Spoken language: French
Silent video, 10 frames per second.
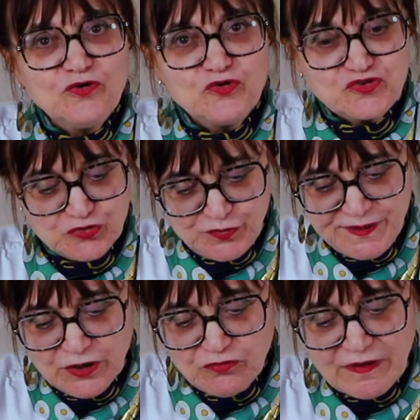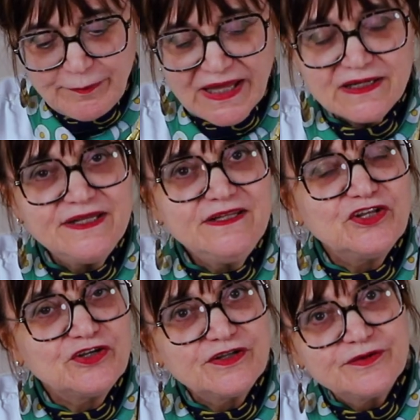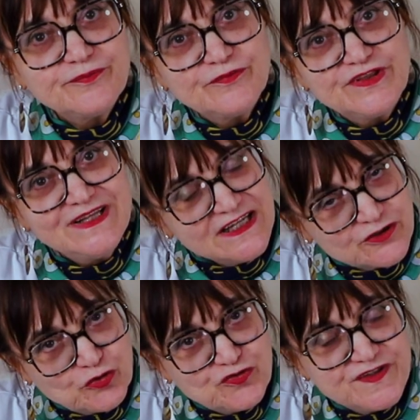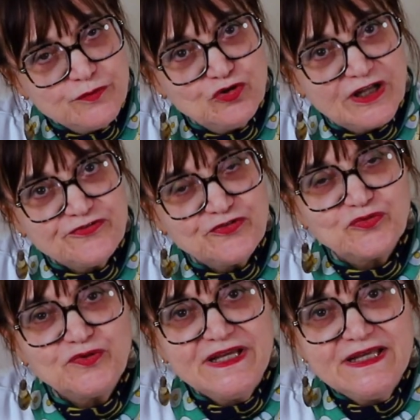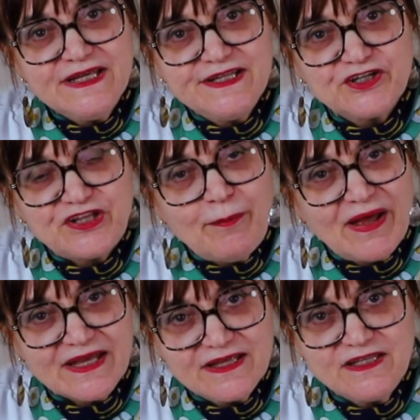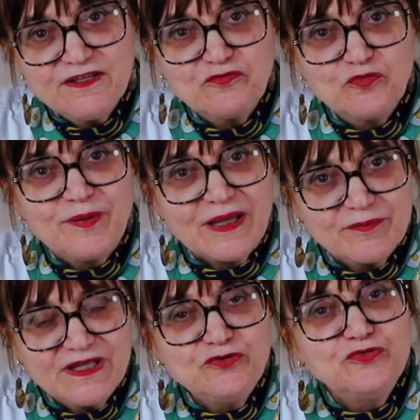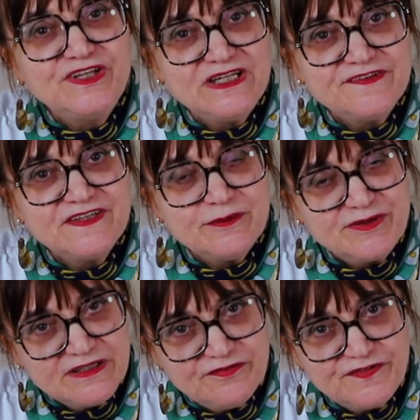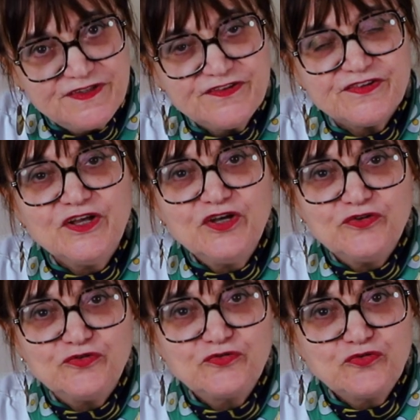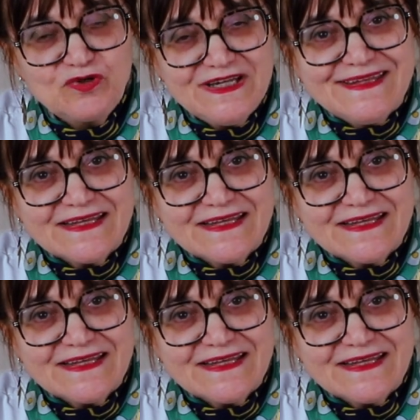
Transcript: Aujourd'hui, on va parler d'électrostimulation et d'un appareil qui vous permet d'utiliser les bénéfices de toutes les